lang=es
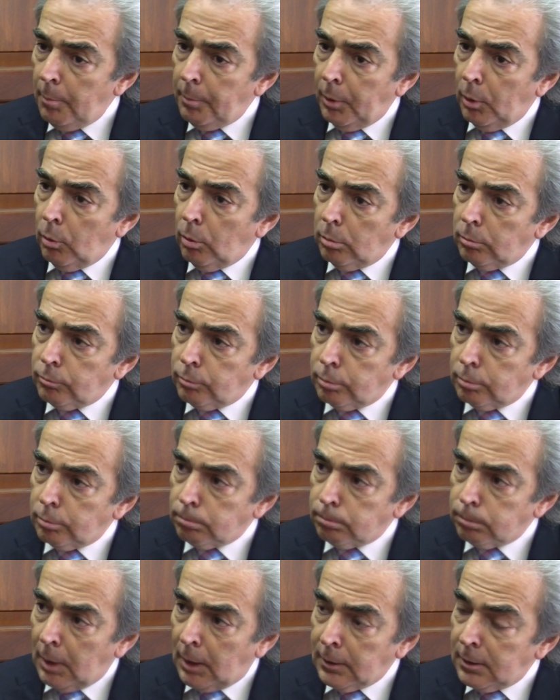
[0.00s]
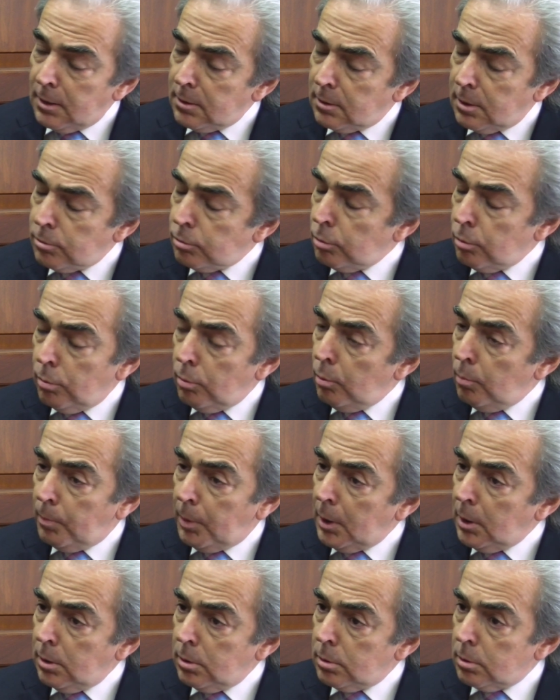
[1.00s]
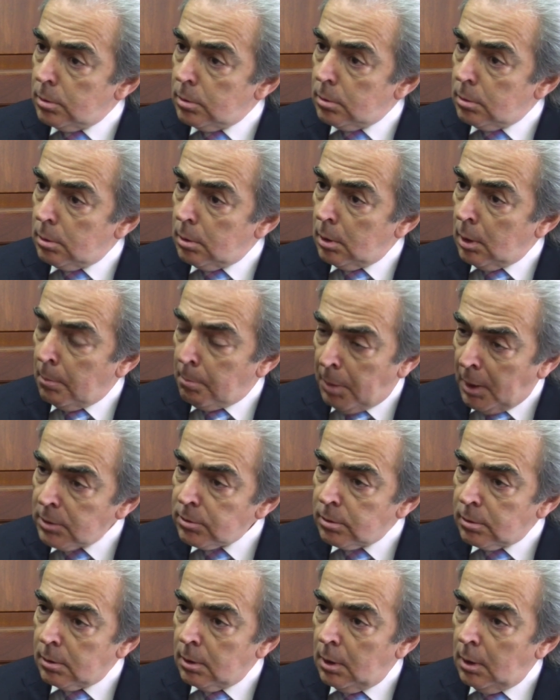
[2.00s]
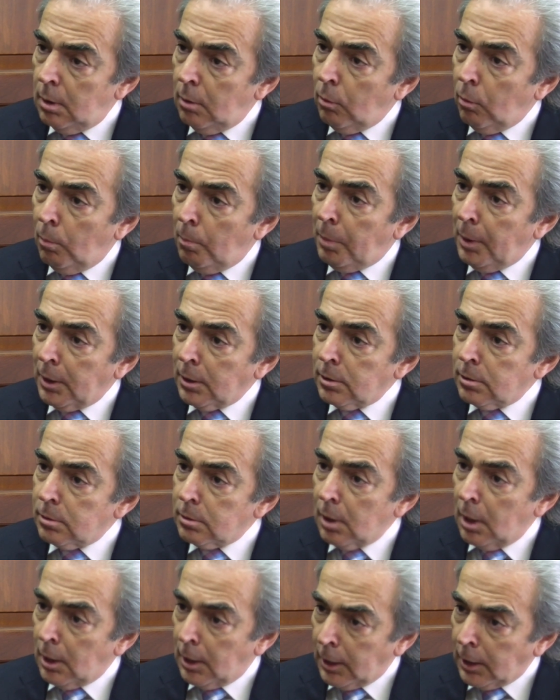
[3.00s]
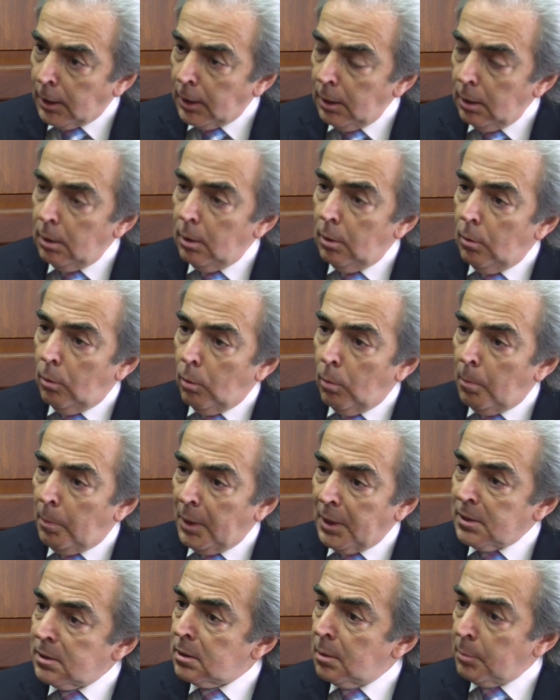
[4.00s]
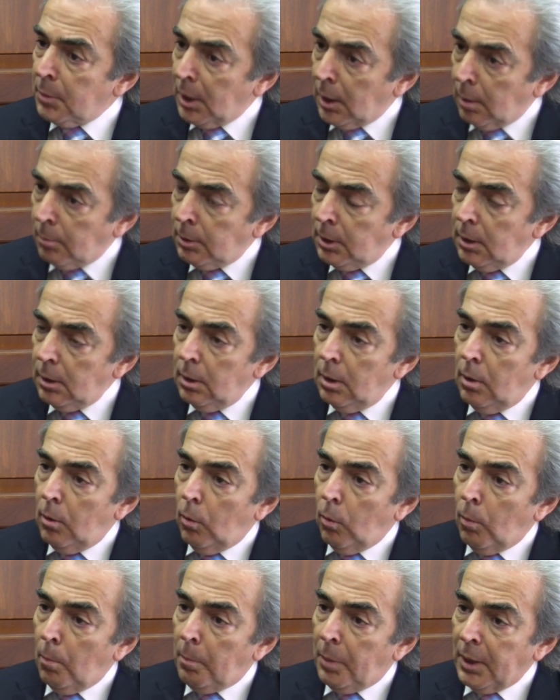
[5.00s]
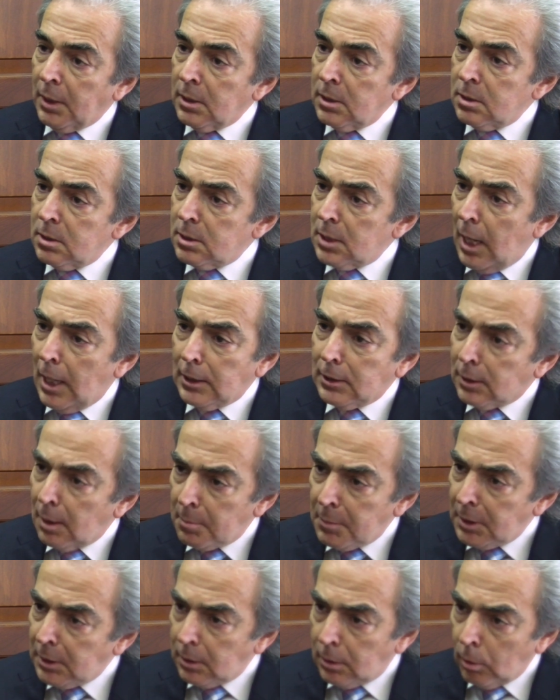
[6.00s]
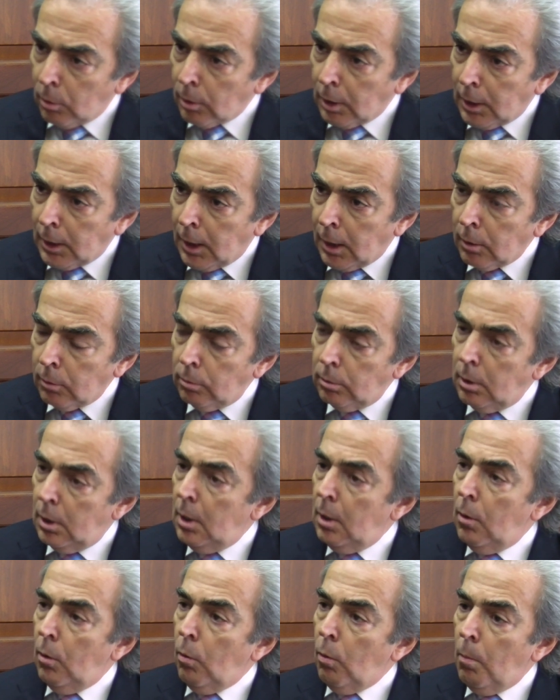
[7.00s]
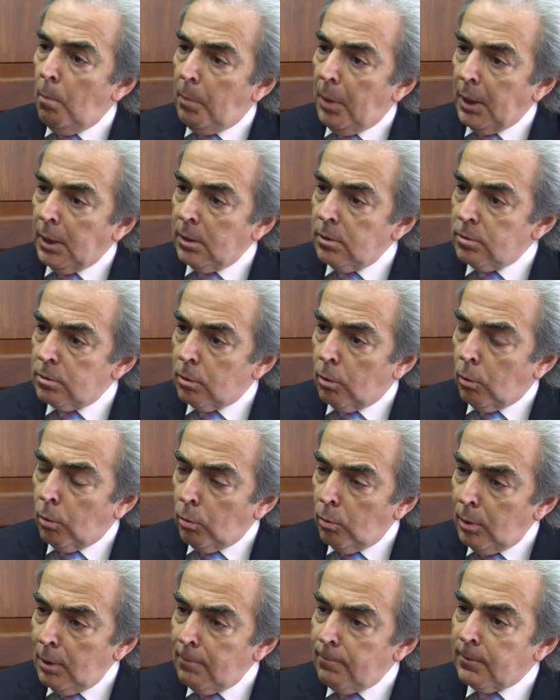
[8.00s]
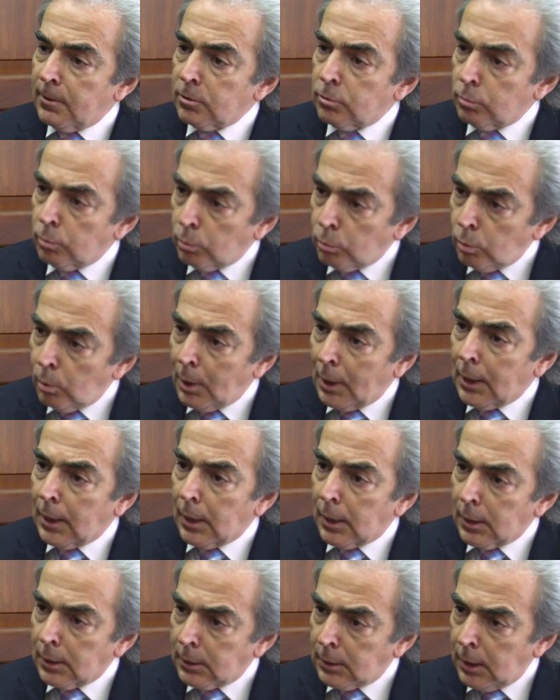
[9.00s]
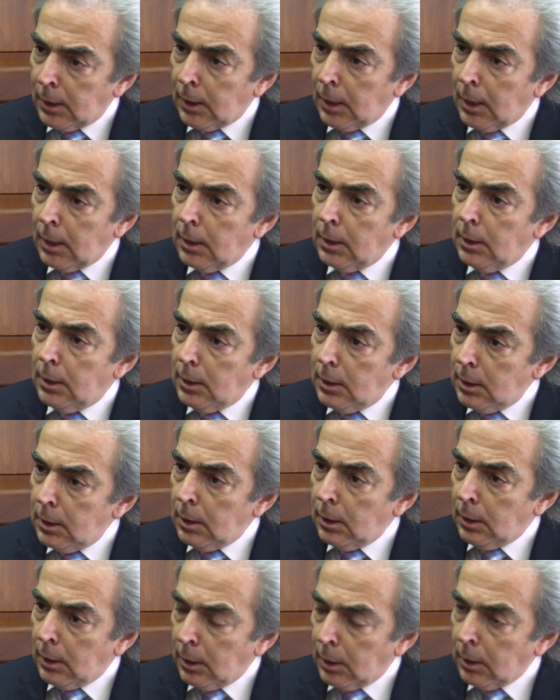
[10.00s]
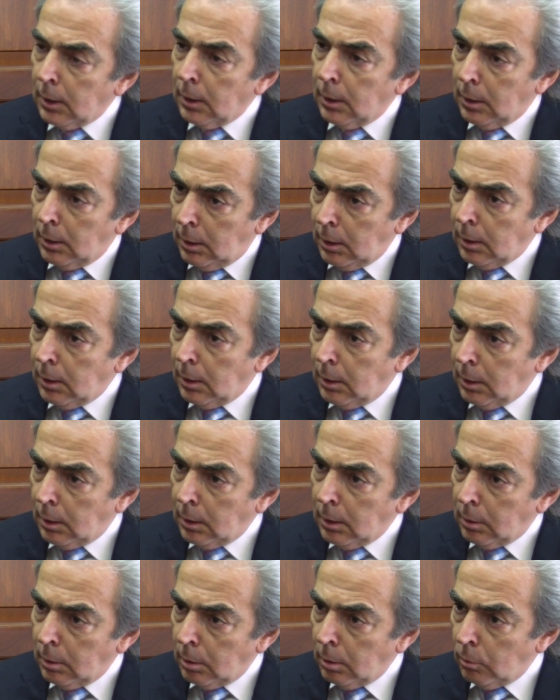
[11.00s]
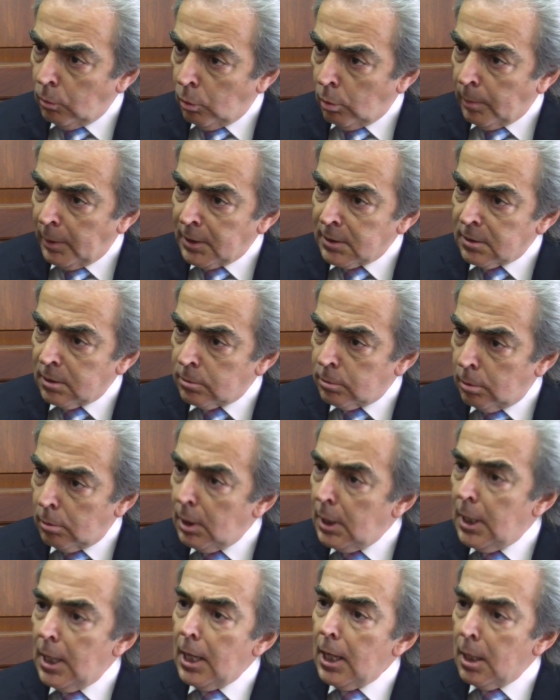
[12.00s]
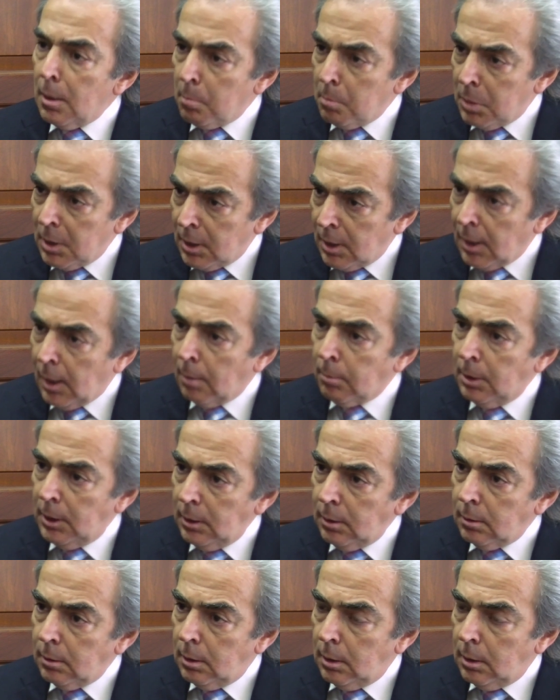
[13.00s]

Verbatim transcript: Pero antes de eso yo vi un país en paz, un país alegre, un país amigable, un país altamente ordenado, un país con una infraestructura carretera y de, urbanización envidiable.